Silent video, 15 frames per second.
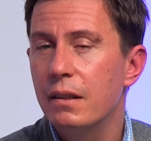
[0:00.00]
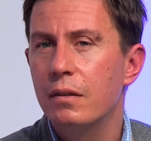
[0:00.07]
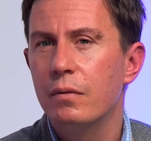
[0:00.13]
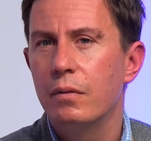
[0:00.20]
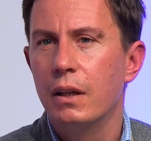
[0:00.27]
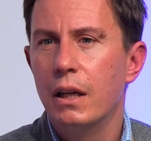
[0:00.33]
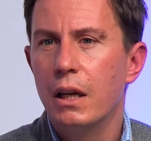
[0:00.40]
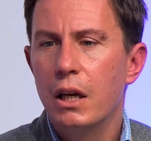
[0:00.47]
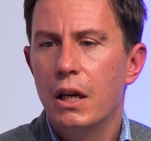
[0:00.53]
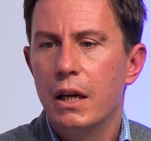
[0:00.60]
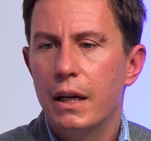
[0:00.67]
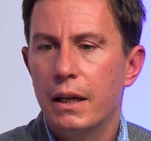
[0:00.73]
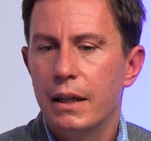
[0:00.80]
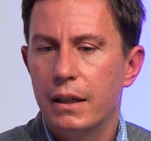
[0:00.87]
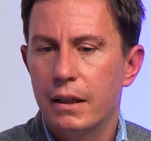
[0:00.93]
sind,
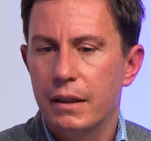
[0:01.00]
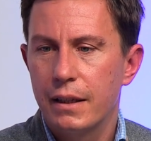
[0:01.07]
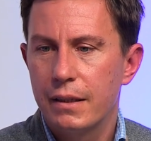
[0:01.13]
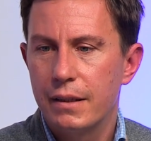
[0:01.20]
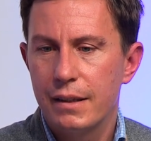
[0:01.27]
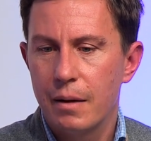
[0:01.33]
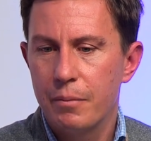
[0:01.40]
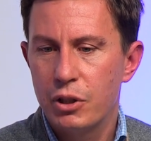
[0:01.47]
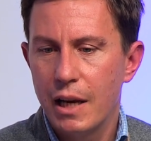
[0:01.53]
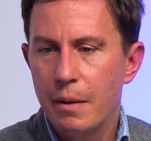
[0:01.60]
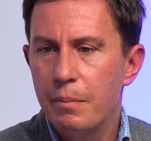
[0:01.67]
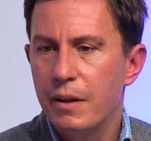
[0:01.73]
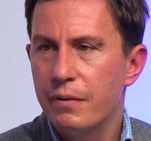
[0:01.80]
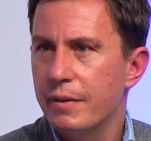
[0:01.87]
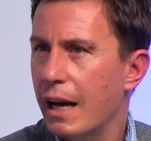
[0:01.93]
äh, dass es am
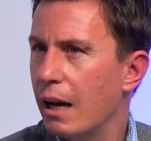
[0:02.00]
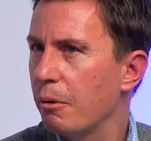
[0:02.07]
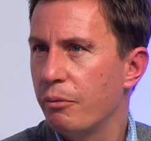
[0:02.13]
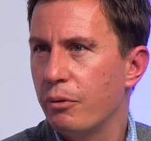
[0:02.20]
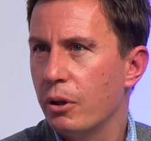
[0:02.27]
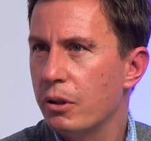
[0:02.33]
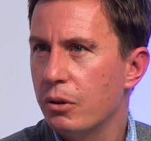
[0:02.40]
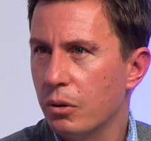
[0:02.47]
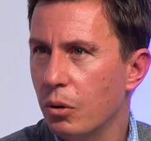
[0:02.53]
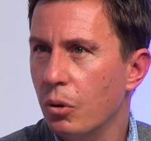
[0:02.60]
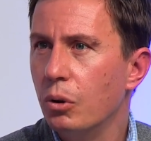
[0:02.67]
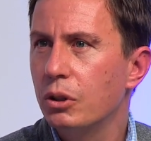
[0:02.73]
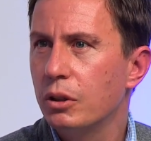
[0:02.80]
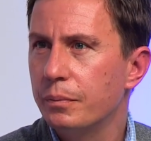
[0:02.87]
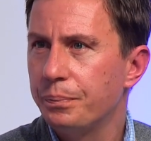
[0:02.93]
Schlepplift nach wie vor zu
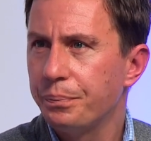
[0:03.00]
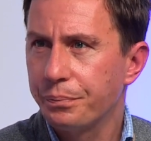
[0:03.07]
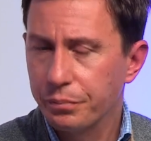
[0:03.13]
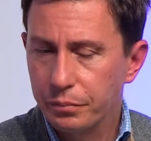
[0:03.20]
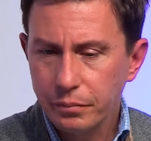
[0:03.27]
großen